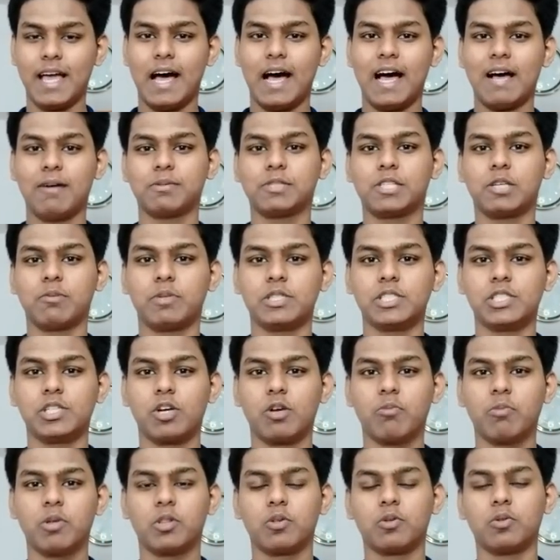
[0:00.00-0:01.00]
आप समझ गए कि
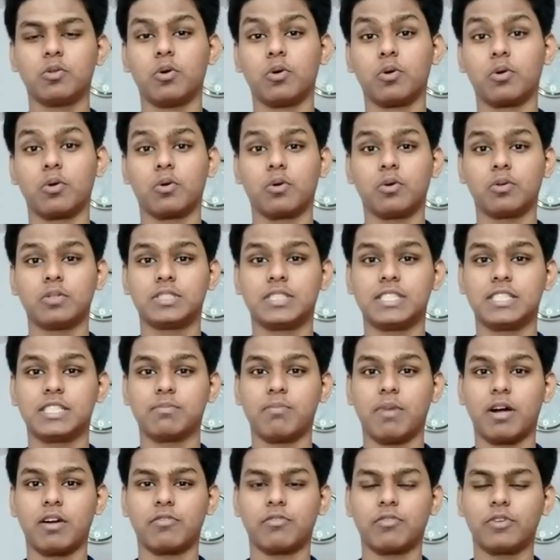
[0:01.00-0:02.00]
मैं दोनों कौन से
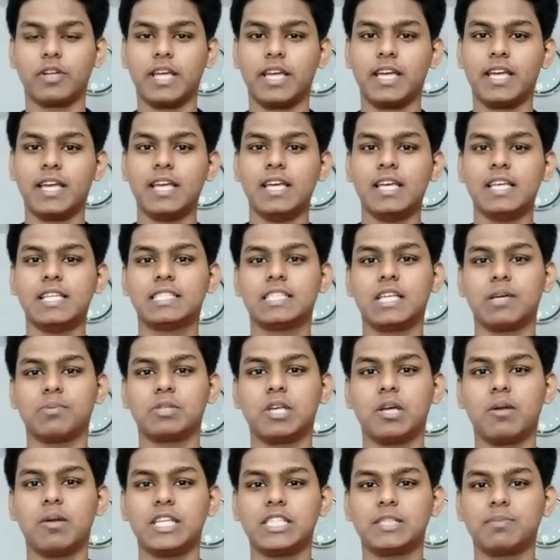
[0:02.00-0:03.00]
स्मार्टफोन है सबसे
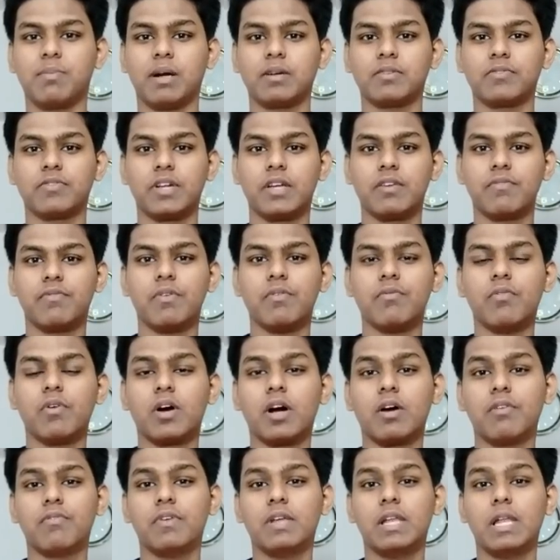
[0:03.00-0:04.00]
पहला स्मार्टफोन है वीवो
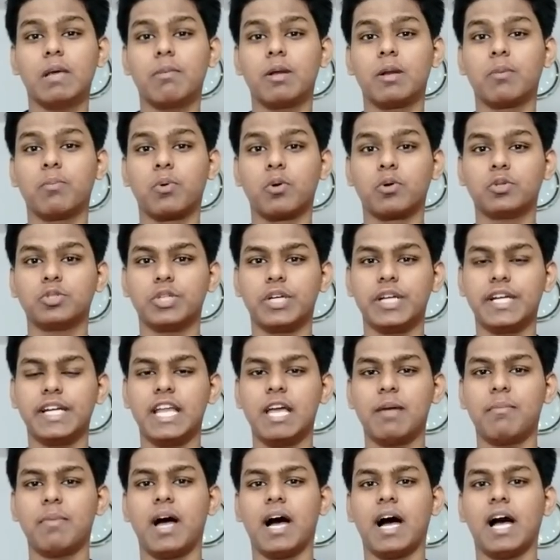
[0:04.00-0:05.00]
का वी इलेवन प्रो जो
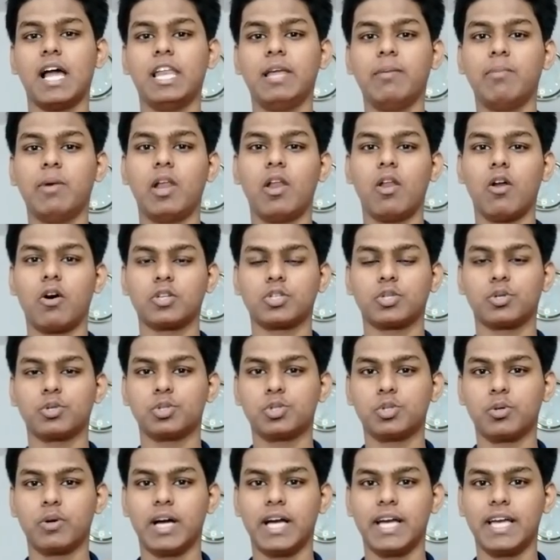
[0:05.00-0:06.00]
इंडिया में हाल ही में लॉन्च हो
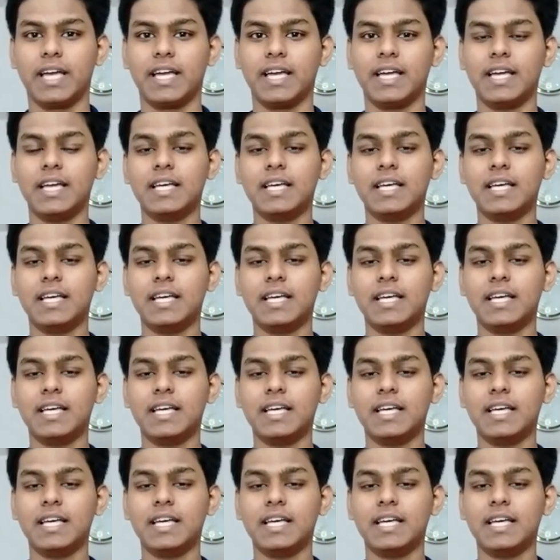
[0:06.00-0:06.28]
चुका है